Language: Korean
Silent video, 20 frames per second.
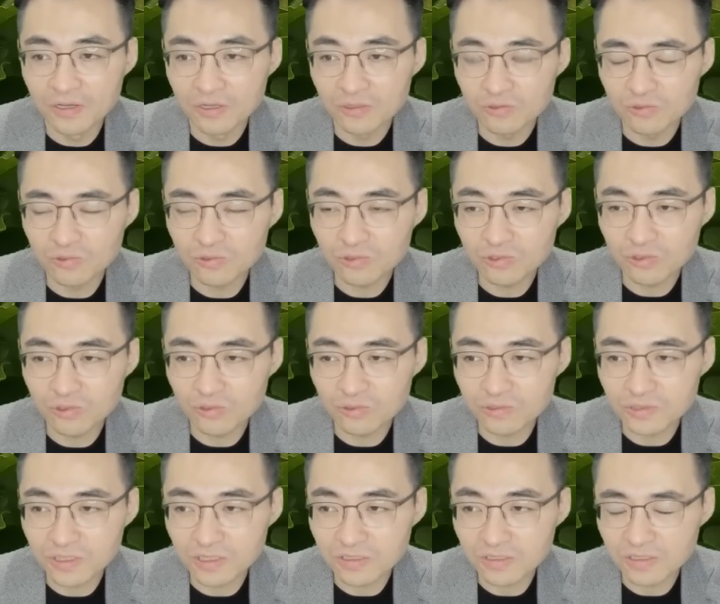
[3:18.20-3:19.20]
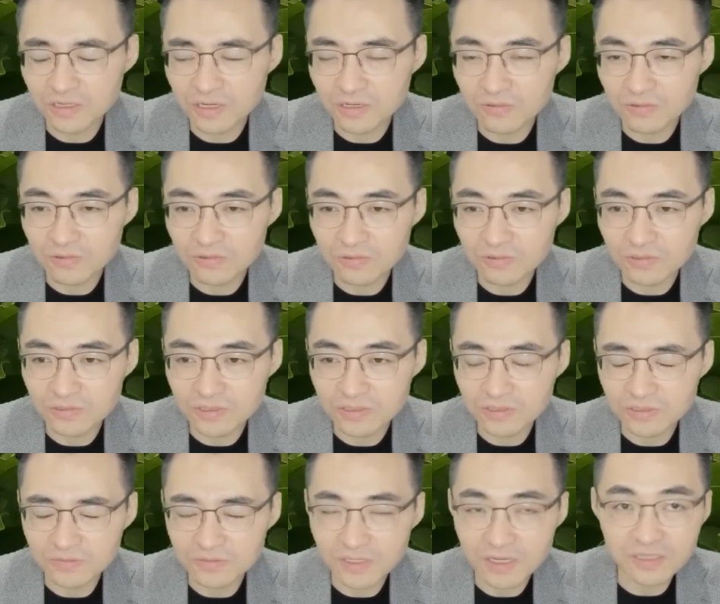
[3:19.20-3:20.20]
도쿄 오사카 항공권이
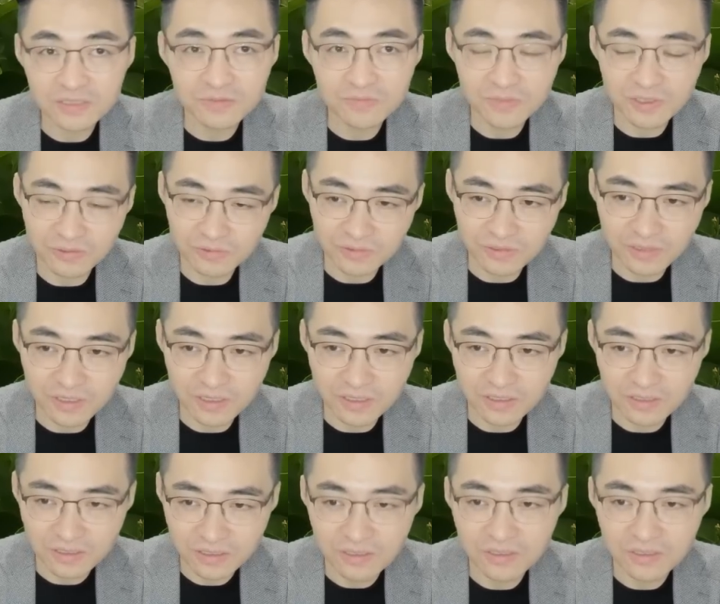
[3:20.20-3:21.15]
지금 사십만 원대